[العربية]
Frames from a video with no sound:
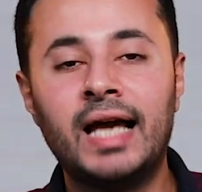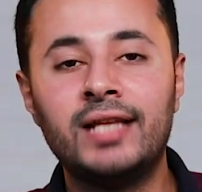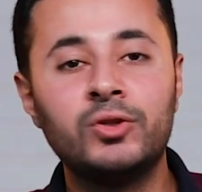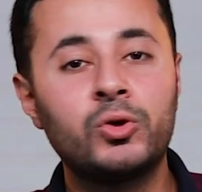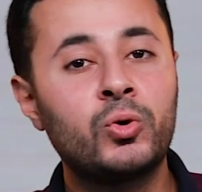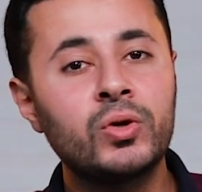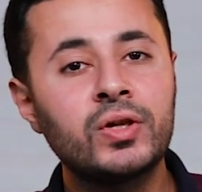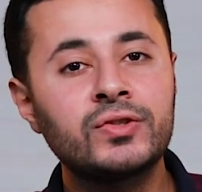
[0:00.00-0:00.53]
يعني
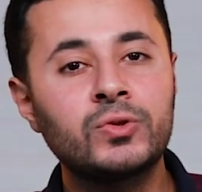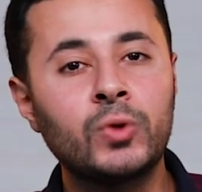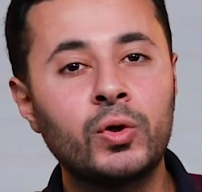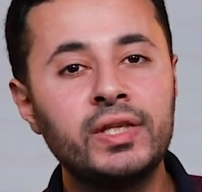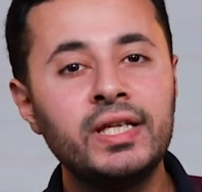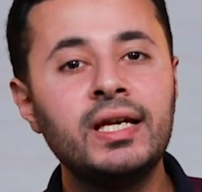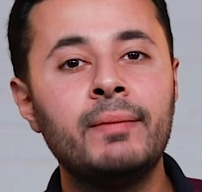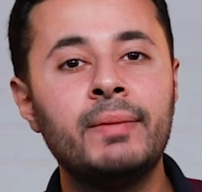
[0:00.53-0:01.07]
الكره
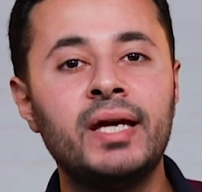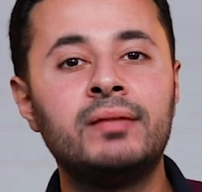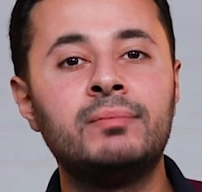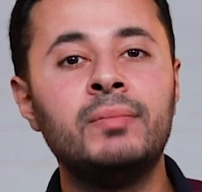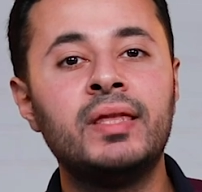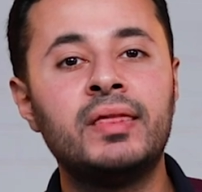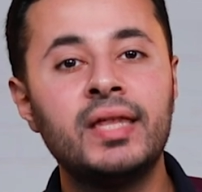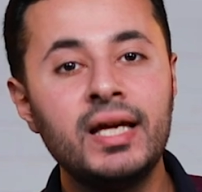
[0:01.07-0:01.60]
السعوديه
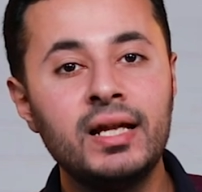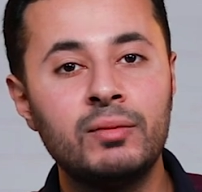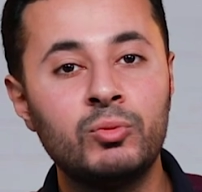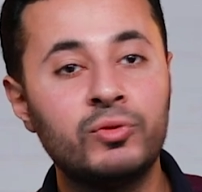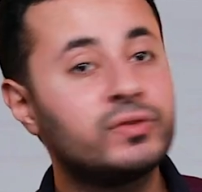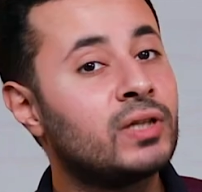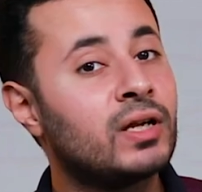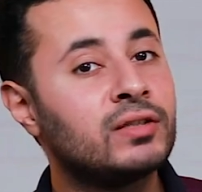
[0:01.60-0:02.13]
بقت مثال
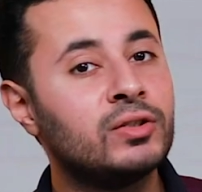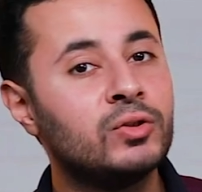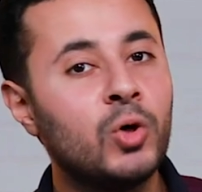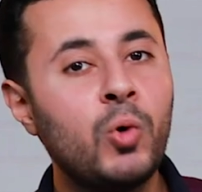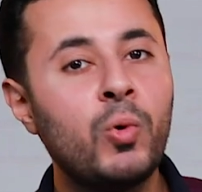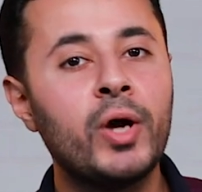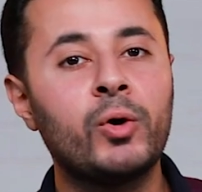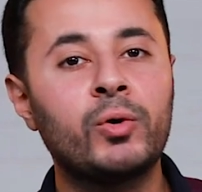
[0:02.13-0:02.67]
مفترض ان
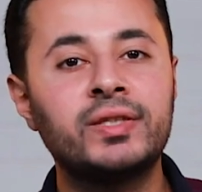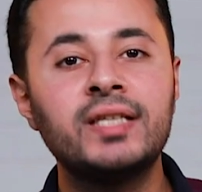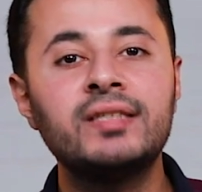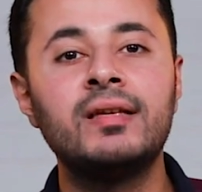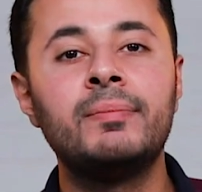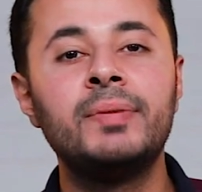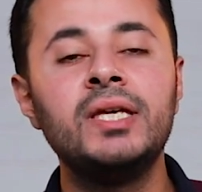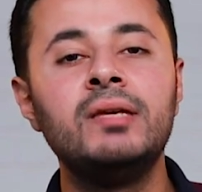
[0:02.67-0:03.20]
هو
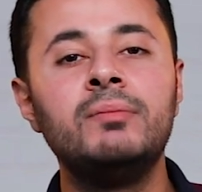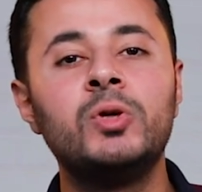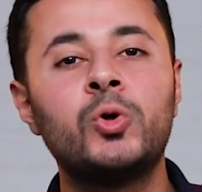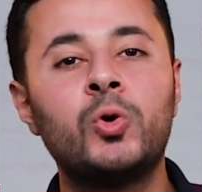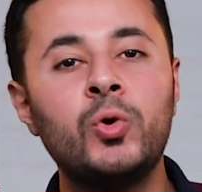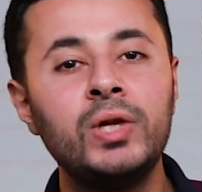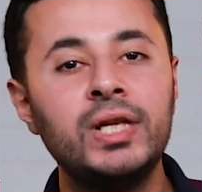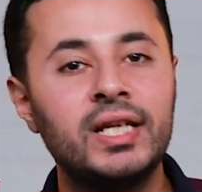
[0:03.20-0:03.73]
يحتذى به من
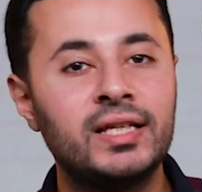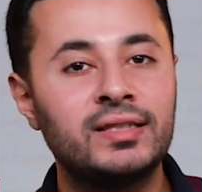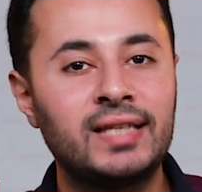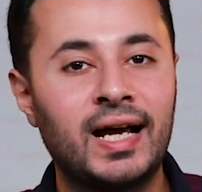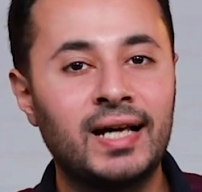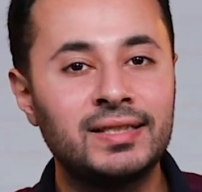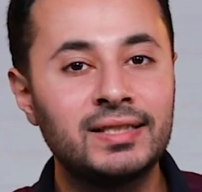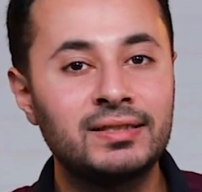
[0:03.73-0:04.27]
كل
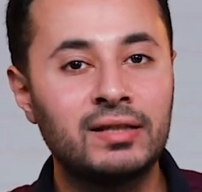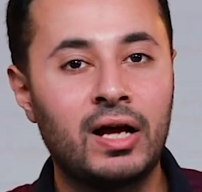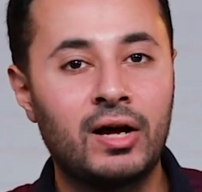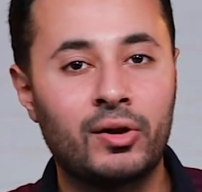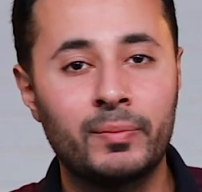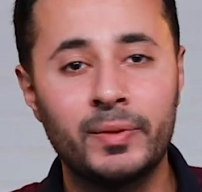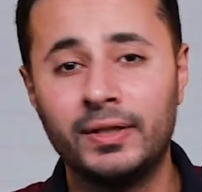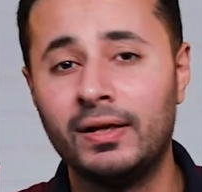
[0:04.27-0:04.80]
الاتحادات
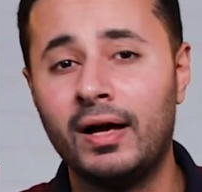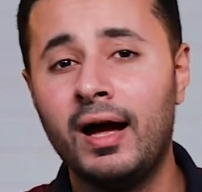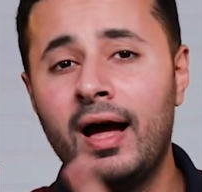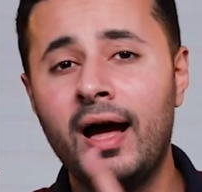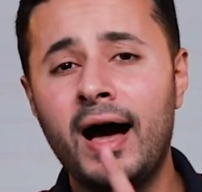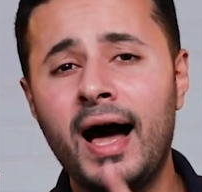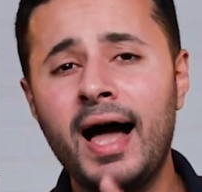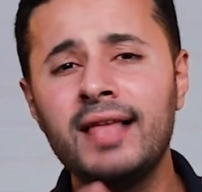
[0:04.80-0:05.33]
العربيه
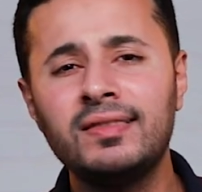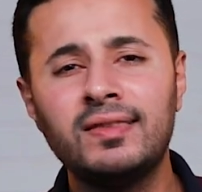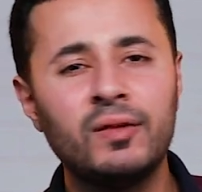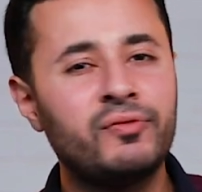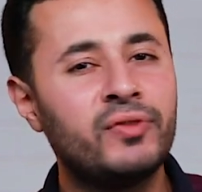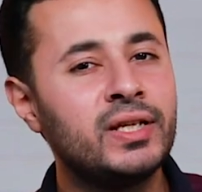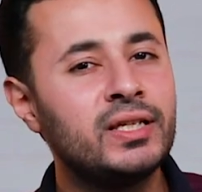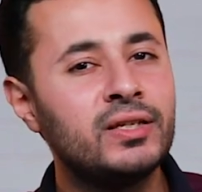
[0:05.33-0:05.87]
حتى
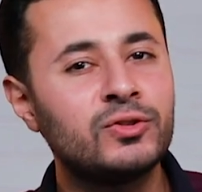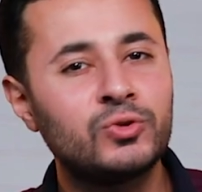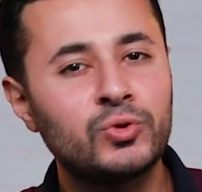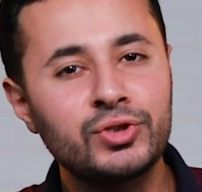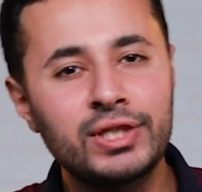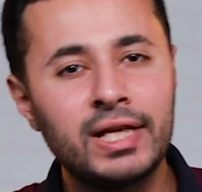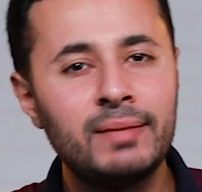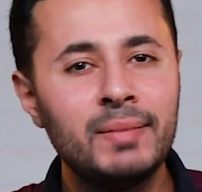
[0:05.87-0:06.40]
فريق
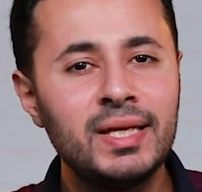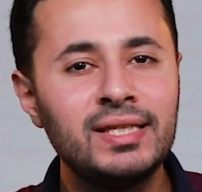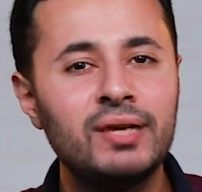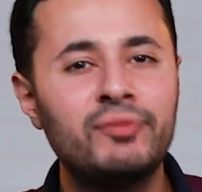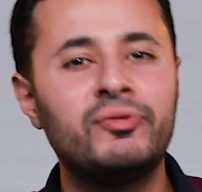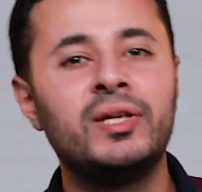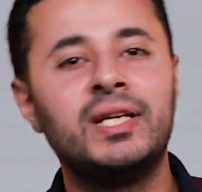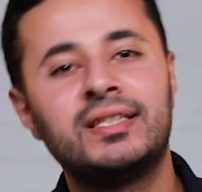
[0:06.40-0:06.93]
السوشيال
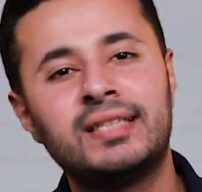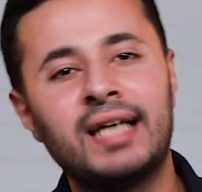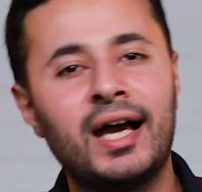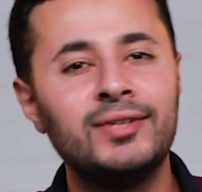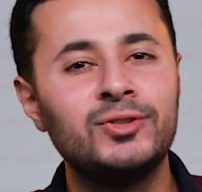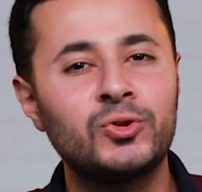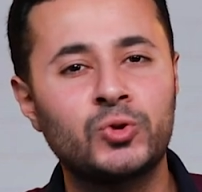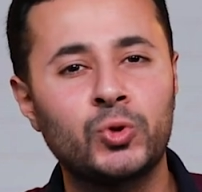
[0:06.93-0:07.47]
ميديا في
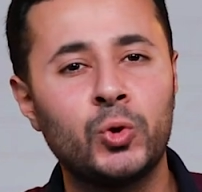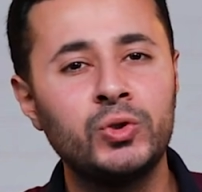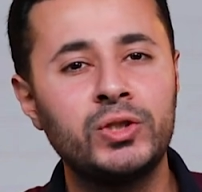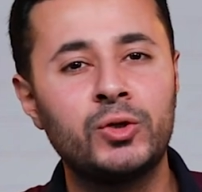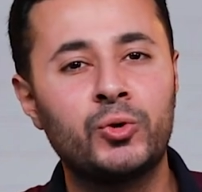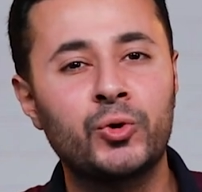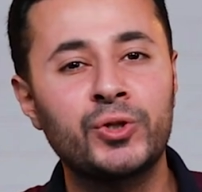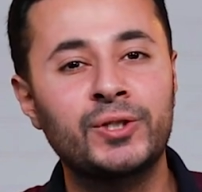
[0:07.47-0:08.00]
الاتحاد
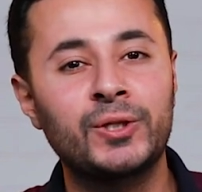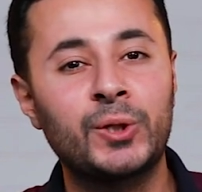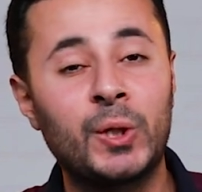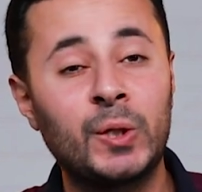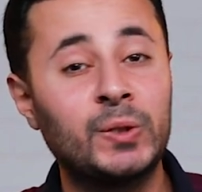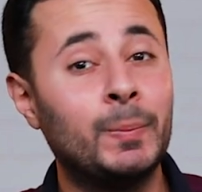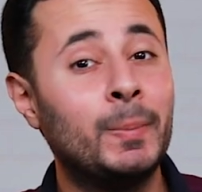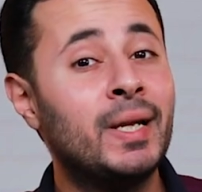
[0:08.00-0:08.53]
السعودي لكرة
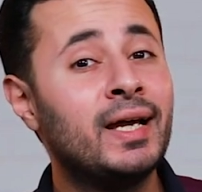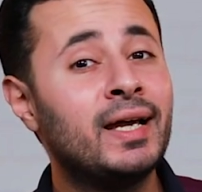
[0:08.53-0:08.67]
القدم